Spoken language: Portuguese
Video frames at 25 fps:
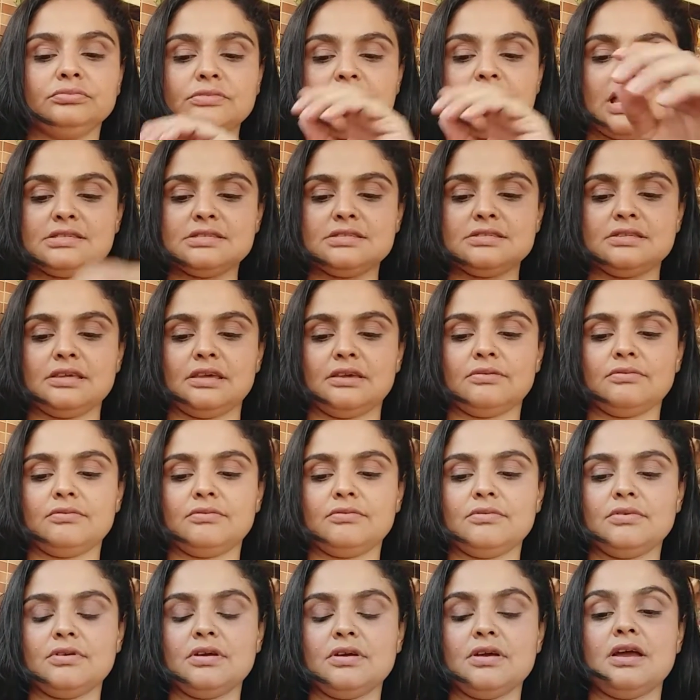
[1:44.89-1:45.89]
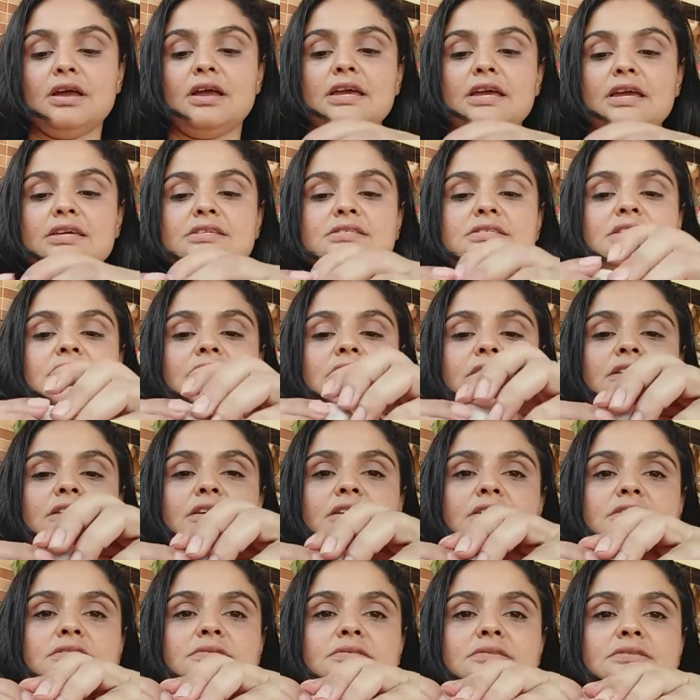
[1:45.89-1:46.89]
Assim. Em seguida,
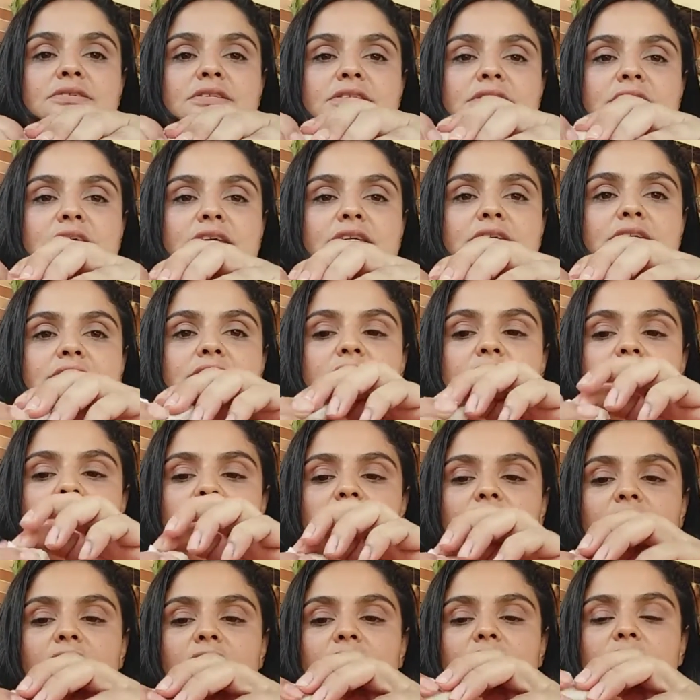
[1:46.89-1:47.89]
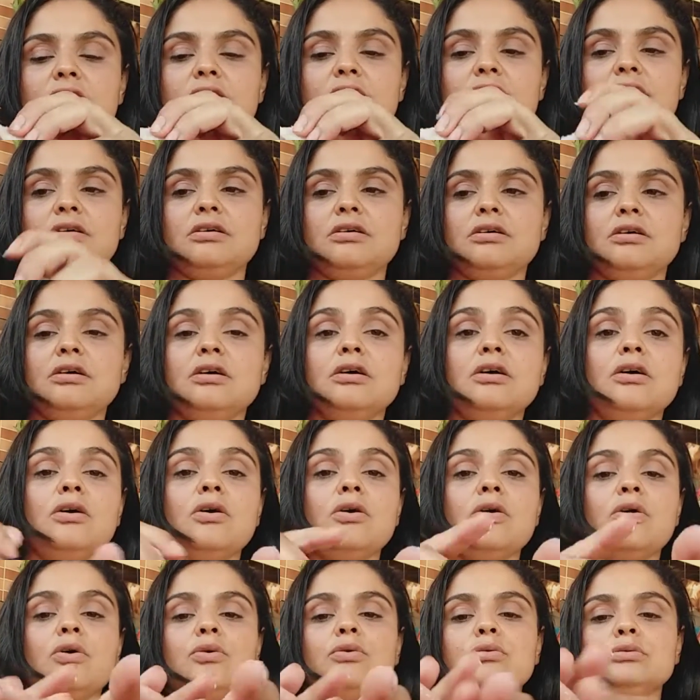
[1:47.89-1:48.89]
elas vão fazer isso aqui,
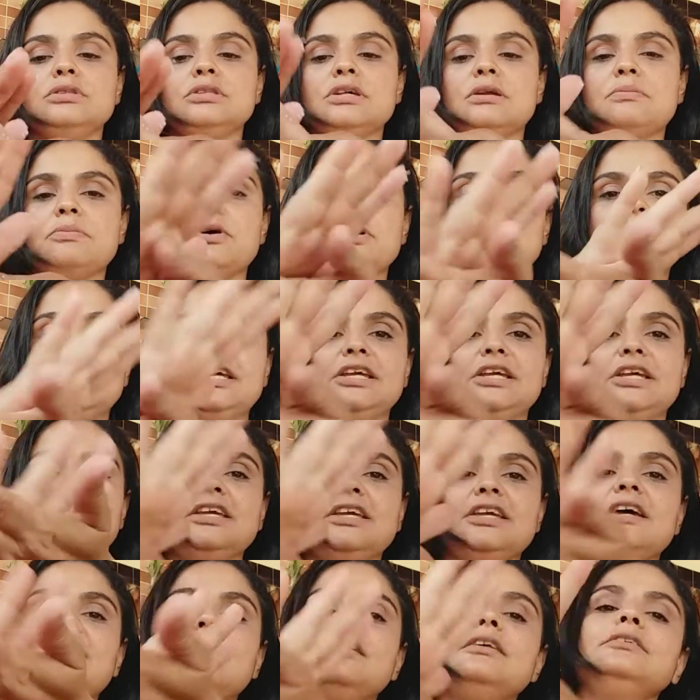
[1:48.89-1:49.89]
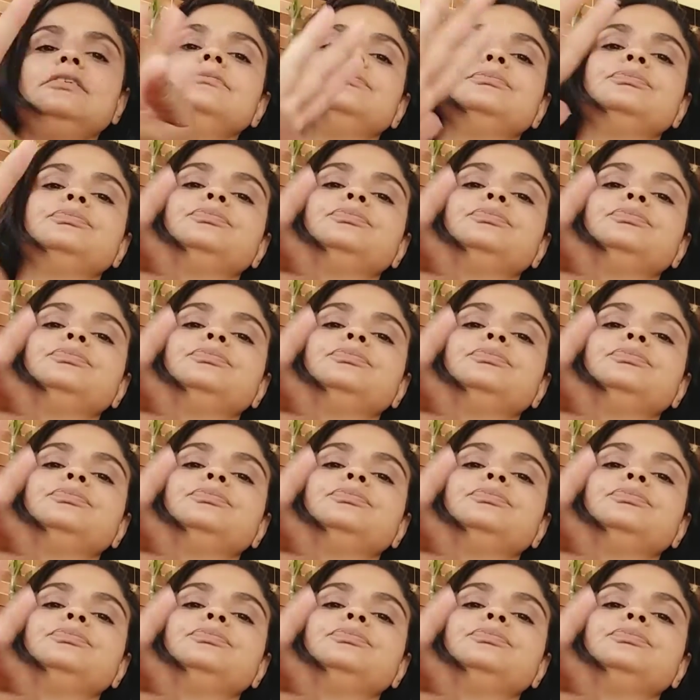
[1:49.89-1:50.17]
ó. Outra bolinha.